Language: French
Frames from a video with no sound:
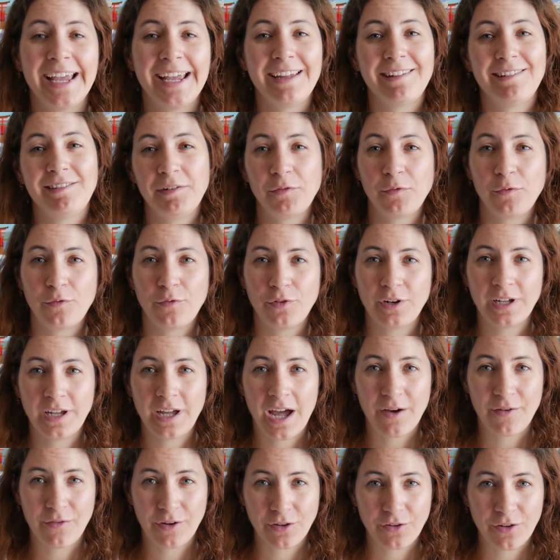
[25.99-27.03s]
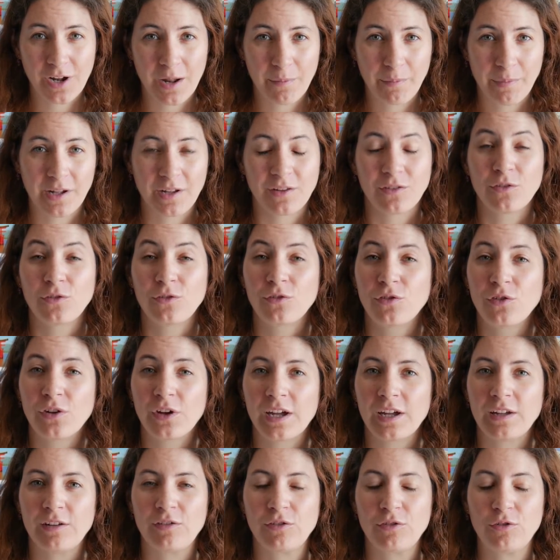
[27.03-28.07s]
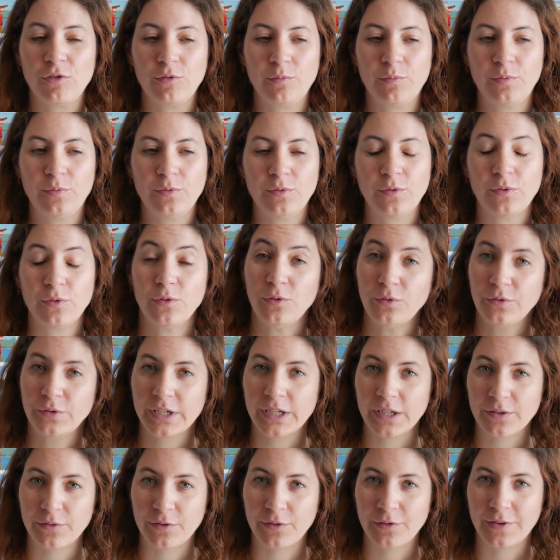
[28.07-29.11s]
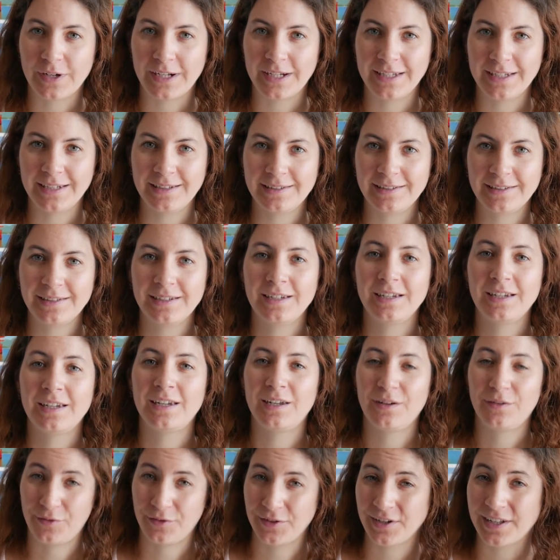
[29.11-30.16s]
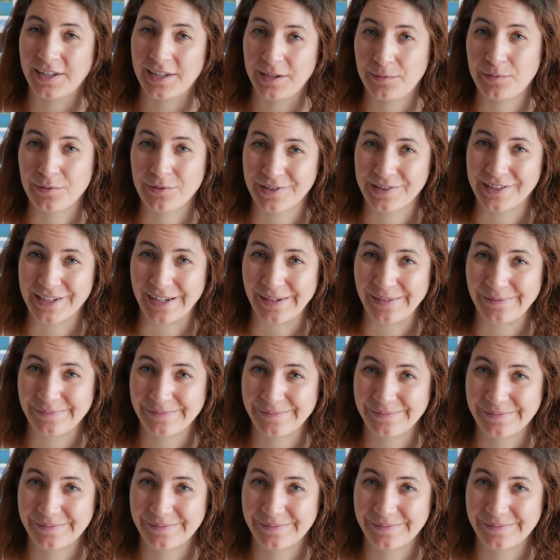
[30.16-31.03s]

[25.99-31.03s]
Et si vous voulez avoir de la place ne serait-ce que pour ouvrir vos valises, il faudra débourser.